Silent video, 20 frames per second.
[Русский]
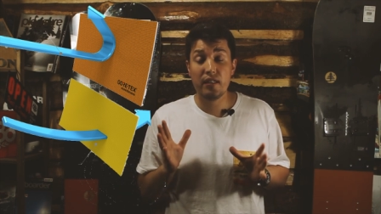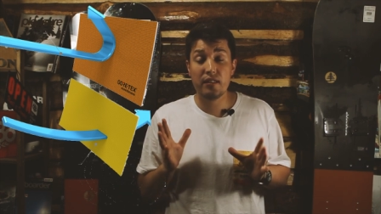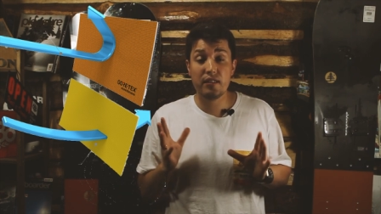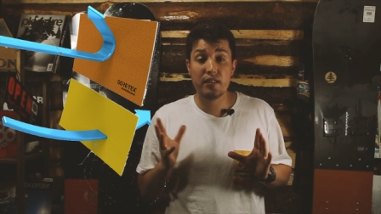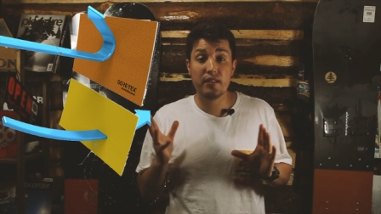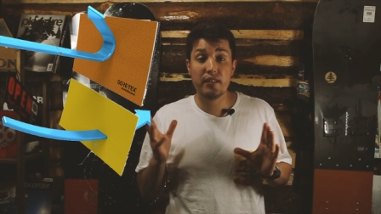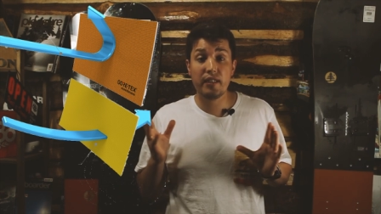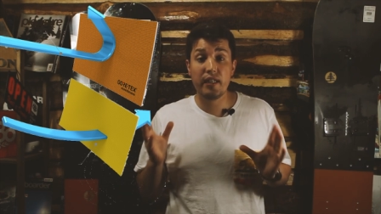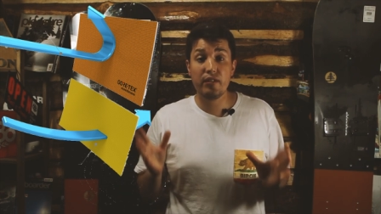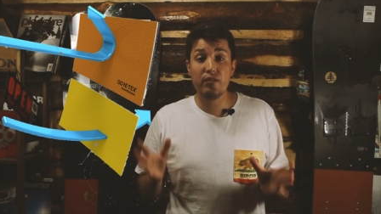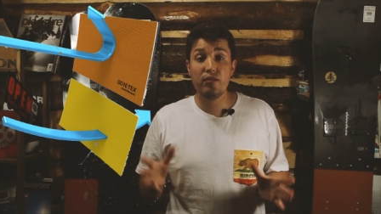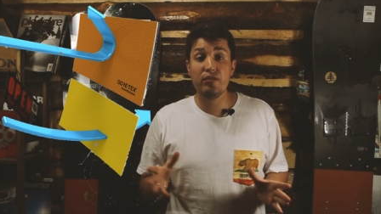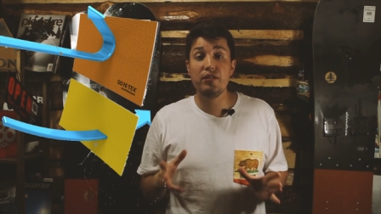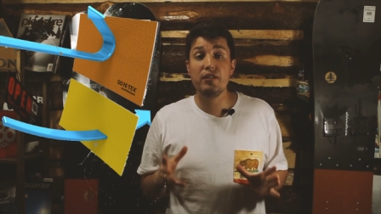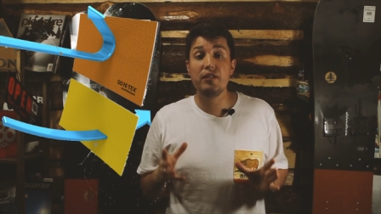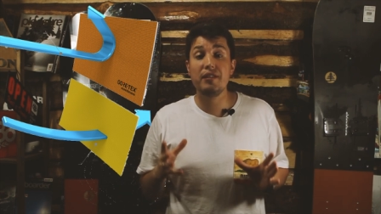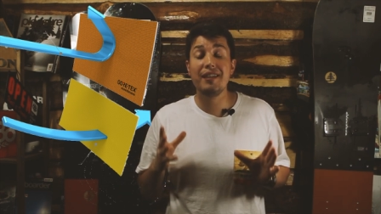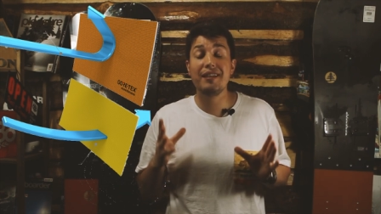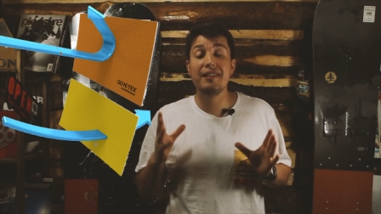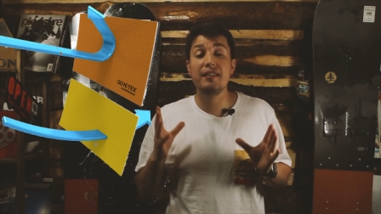создается
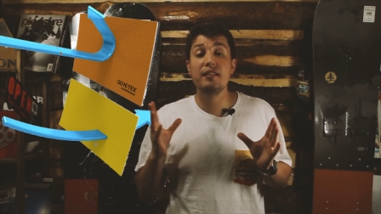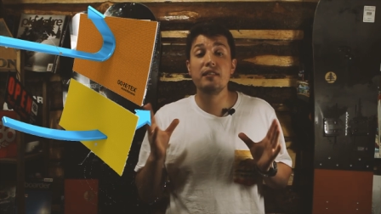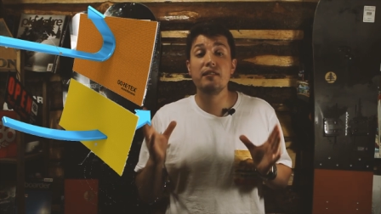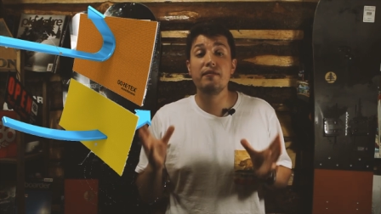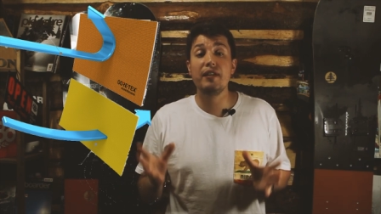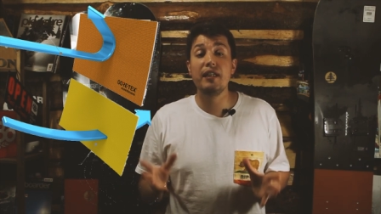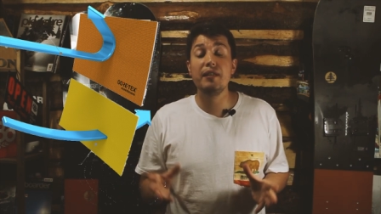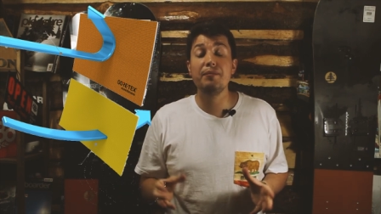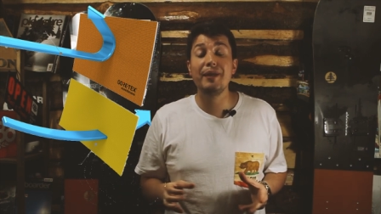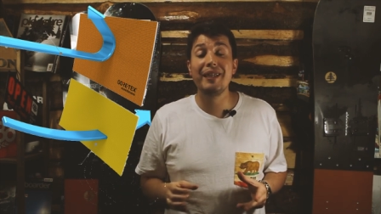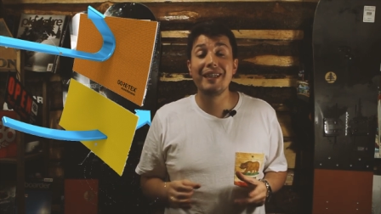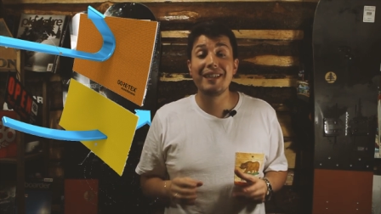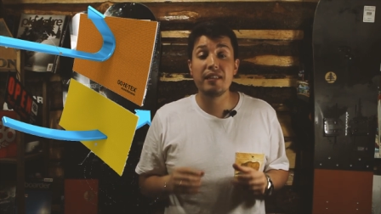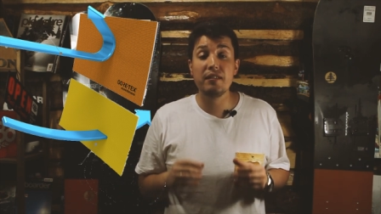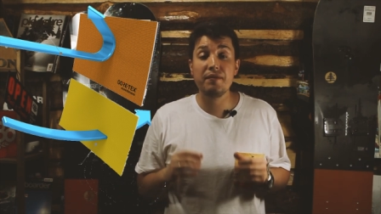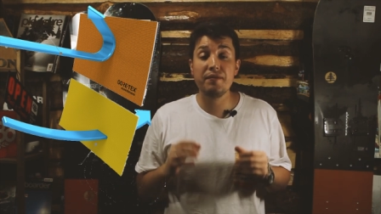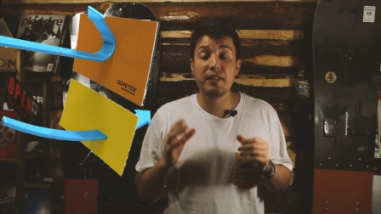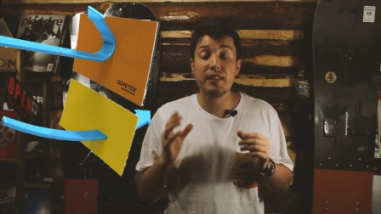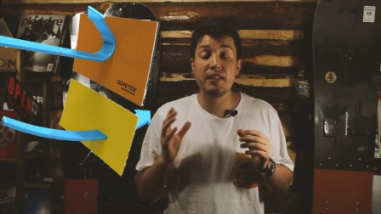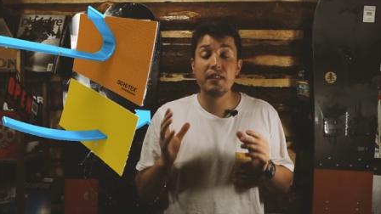так называемая
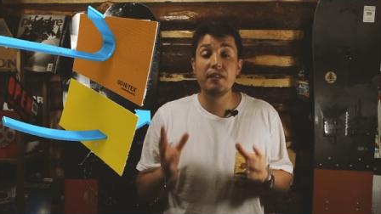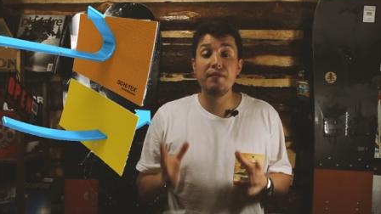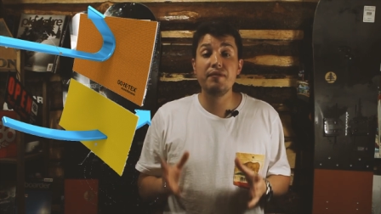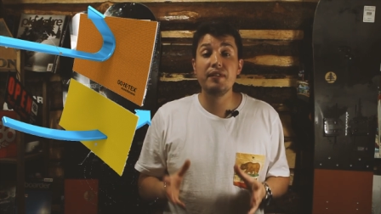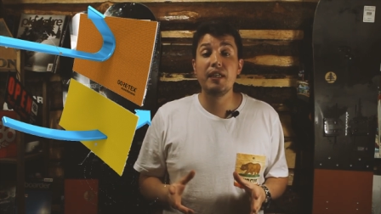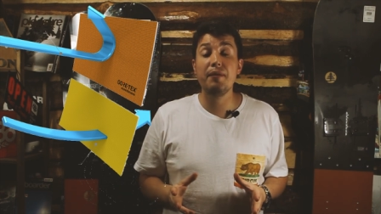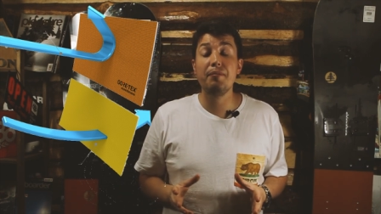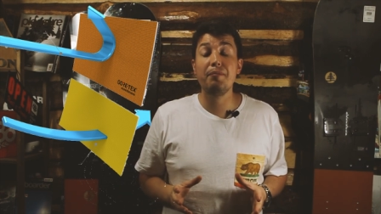конвективная